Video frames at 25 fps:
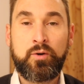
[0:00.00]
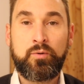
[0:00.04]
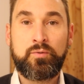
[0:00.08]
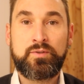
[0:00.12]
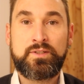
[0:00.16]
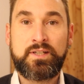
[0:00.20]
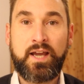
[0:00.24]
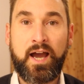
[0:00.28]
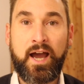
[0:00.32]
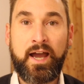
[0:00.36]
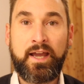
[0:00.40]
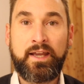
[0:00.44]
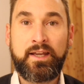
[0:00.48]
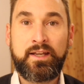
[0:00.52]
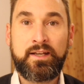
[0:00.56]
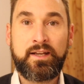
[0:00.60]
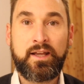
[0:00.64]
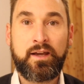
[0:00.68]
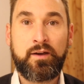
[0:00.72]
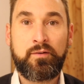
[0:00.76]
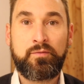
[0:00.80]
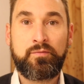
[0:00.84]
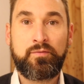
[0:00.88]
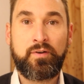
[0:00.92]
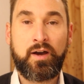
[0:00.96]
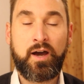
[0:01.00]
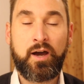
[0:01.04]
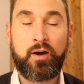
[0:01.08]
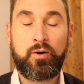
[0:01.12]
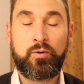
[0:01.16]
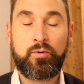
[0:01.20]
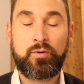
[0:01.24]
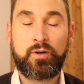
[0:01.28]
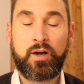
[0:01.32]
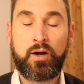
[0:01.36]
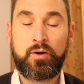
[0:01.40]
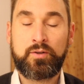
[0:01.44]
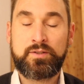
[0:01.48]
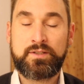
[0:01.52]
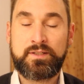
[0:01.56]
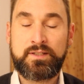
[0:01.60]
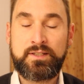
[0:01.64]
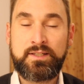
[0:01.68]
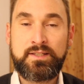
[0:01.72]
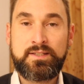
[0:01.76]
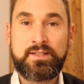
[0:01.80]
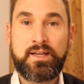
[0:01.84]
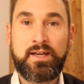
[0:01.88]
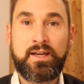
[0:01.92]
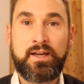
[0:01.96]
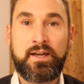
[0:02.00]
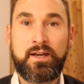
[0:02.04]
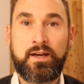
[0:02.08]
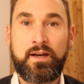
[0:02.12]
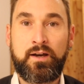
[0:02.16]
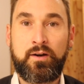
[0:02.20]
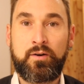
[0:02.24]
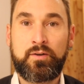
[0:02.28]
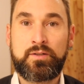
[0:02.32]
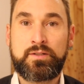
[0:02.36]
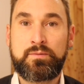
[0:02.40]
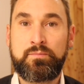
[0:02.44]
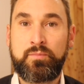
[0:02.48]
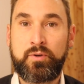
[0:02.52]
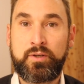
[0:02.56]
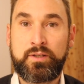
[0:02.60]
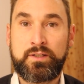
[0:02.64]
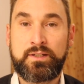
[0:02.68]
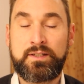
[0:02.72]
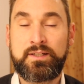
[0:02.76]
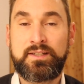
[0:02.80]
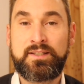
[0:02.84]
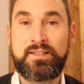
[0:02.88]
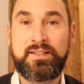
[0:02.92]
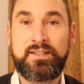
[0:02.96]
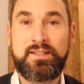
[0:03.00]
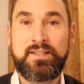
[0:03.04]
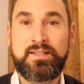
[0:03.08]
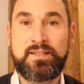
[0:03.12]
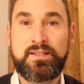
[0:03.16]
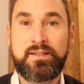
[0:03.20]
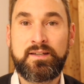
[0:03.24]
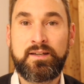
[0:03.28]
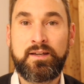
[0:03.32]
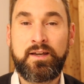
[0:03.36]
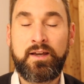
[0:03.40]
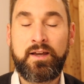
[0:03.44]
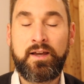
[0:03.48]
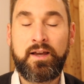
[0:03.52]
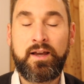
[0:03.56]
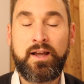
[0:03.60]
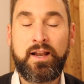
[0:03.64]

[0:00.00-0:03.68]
Und die eigene Erfahrung, aus dieser heraus möchte ich diese